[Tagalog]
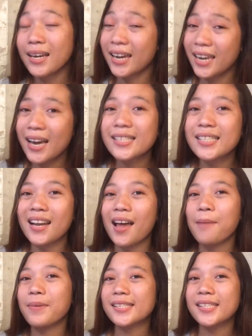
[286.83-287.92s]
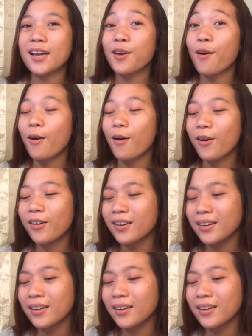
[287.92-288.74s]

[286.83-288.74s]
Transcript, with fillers: Kaya salamat sa'yo.